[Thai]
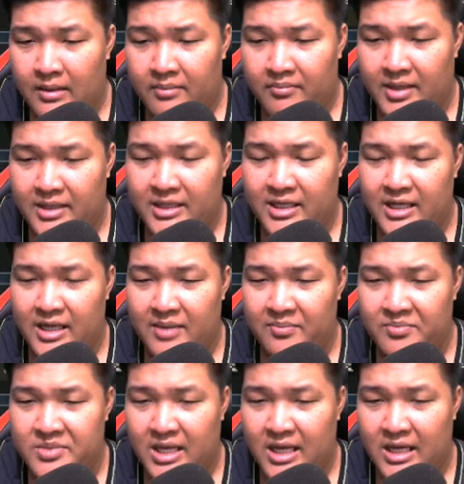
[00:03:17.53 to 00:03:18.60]
ปาร์ตี้เอ็ม
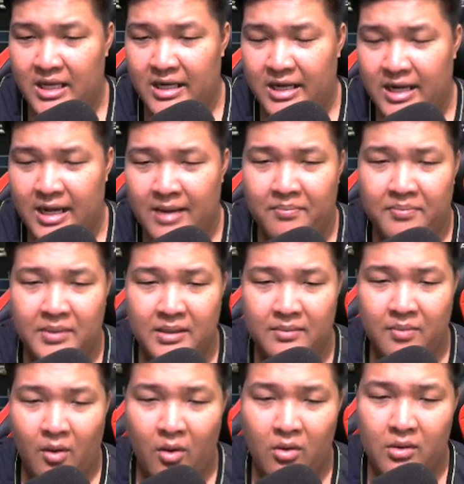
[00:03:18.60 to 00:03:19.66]
สี่นะครับ ปืนพ
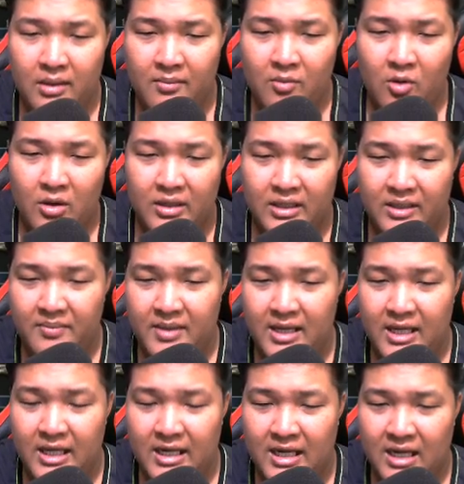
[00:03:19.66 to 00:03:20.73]
กยังบวก 1B
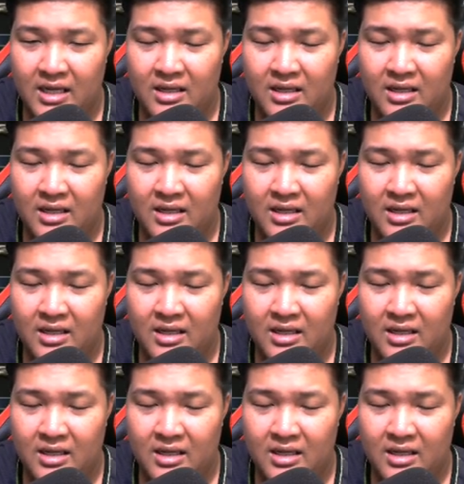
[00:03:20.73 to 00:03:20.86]
นะ